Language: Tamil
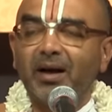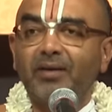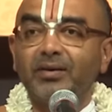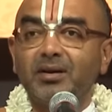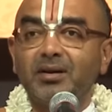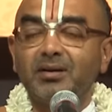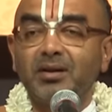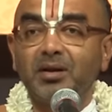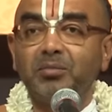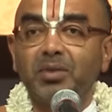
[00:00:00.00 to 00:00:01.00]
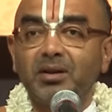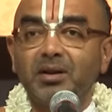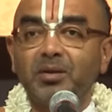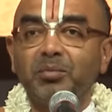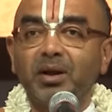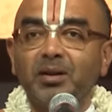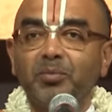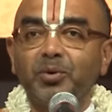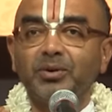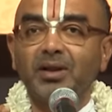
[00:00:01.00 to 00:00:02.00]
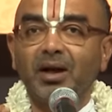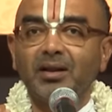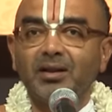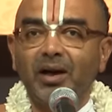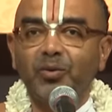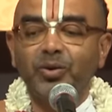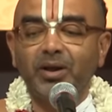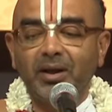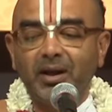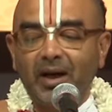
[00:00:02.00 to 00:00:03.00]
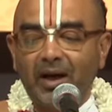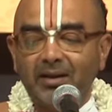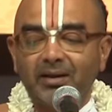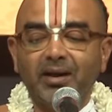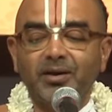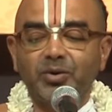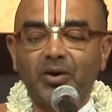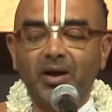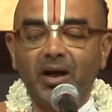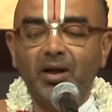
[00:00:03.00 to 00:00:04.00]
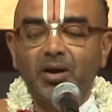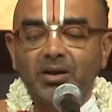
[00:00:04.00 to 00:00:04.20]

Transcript: அவனுக்கு திரும்ப திரும்ப அந்த புத்தகம்தான் உயிர் அதை தான் இங்கே சொல்கிறார்